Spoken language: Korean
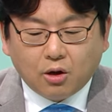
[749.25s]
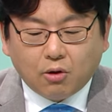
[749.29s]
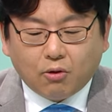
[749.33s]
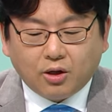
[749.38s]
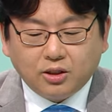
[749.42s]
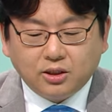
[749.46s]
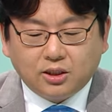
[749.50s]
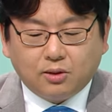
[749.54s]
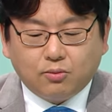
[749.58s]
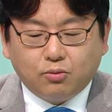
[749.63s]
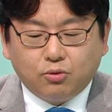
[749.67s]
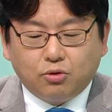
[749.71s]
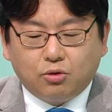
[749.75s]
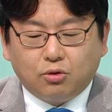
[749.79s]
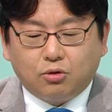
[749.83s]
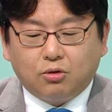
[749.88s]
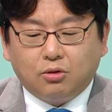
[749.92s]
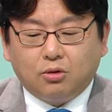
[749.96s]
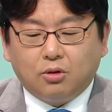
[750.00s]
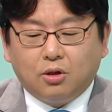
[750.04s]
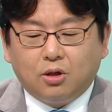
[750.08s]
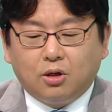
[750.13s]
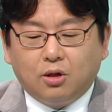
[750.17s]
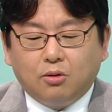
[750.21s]

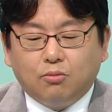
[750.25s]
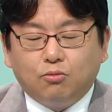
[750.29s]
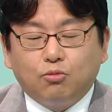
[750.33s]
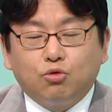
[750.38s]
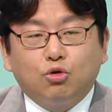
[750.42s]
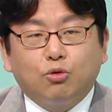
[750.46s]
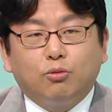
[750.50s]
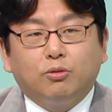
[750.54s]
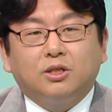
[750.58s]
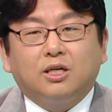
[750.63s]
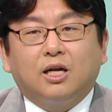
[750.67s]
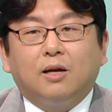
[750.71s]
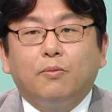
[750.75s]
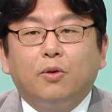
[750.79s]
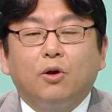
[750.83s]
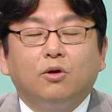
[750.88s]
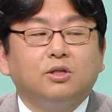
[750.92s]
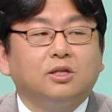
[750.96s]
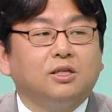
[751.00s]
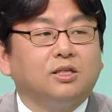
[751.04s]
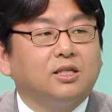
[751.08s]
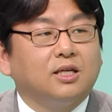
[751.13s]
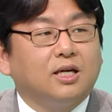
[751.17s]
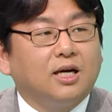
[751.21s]
환자분들은 무릎이 잘
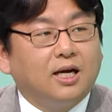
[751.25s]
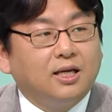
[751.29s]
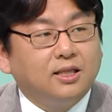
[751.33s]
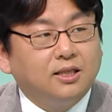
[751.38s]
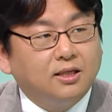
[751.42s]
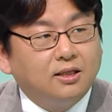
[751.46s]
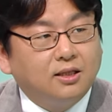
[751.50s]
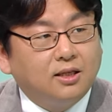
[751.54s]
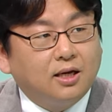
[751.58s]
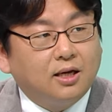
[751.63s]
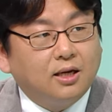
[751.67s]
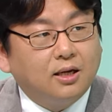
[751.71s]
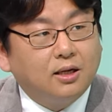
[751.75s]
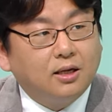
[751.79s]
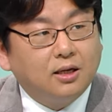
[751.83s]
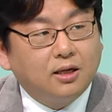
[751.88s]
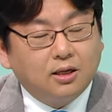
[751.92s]
펴지지가 않는다.